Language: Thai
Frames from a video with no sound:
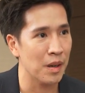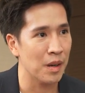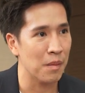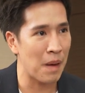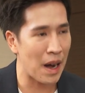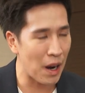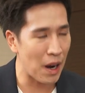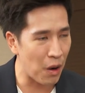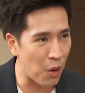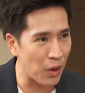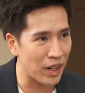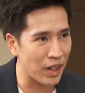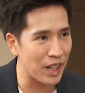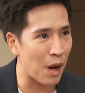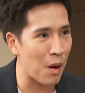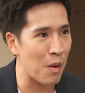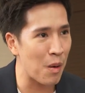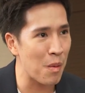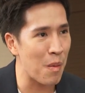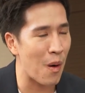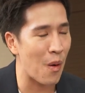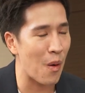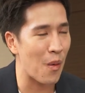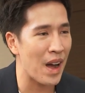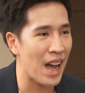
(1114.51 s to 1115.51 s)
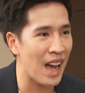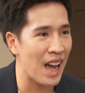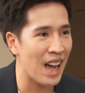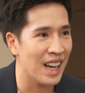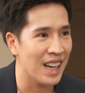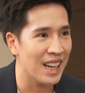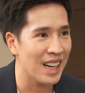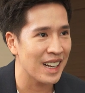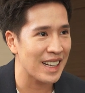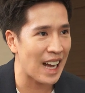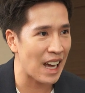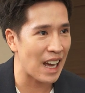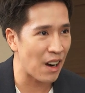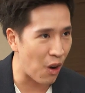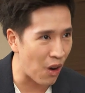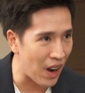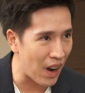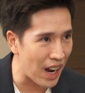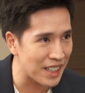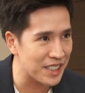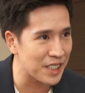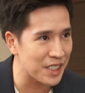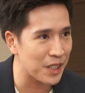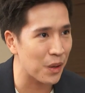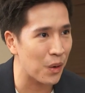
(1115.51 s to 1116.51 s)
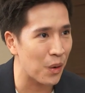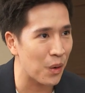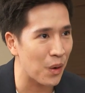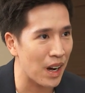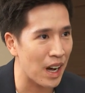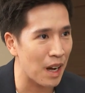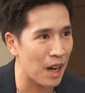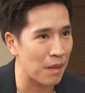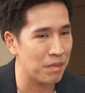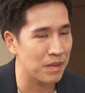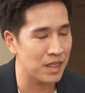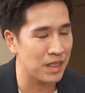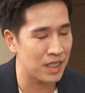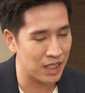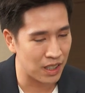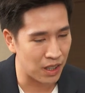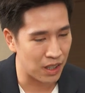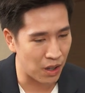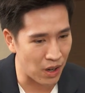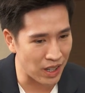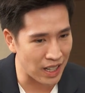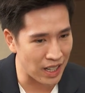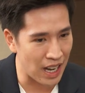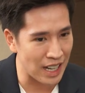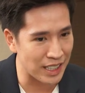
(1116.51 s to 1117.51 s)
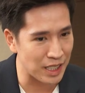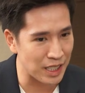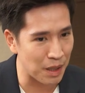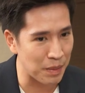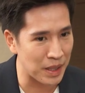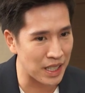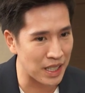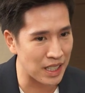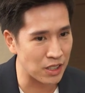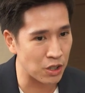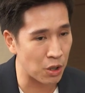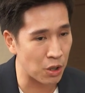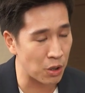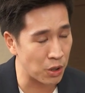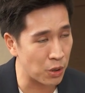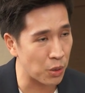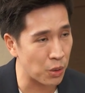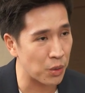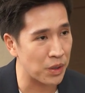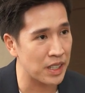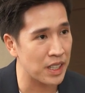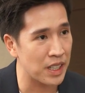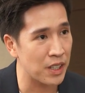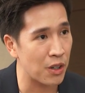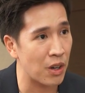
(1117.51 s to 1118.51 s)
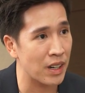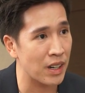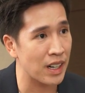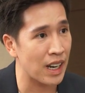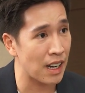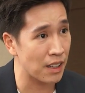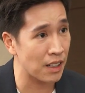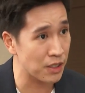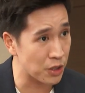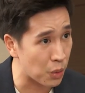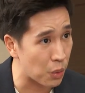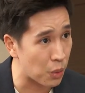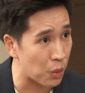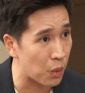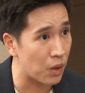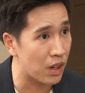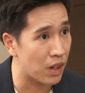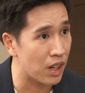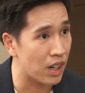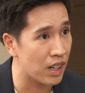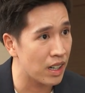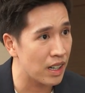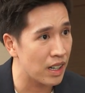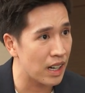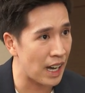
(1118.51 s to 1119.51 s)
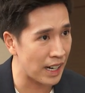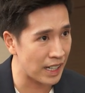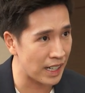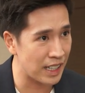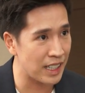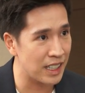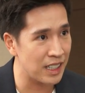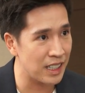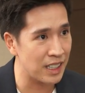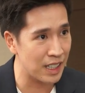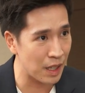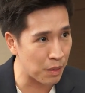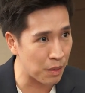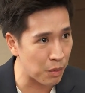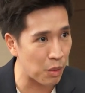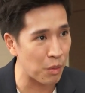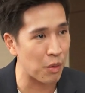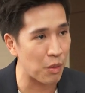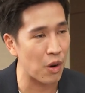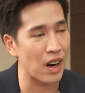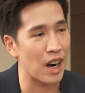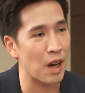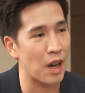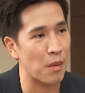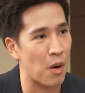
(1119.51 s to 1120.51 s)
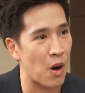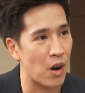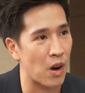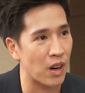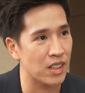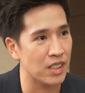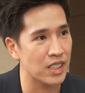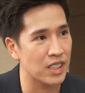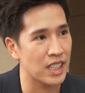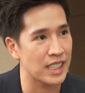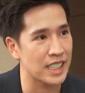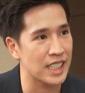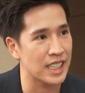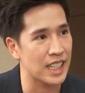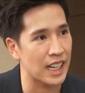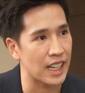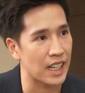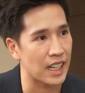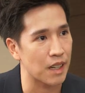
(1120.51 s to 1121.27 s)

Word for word: บางคนเขาบอกว่าการออก ICO ครับค่อนข้างจะมีต้นทุนที่ค่อนข้างสูง อันนี้ในมุมของเรามองเรื่องนี้ยังไง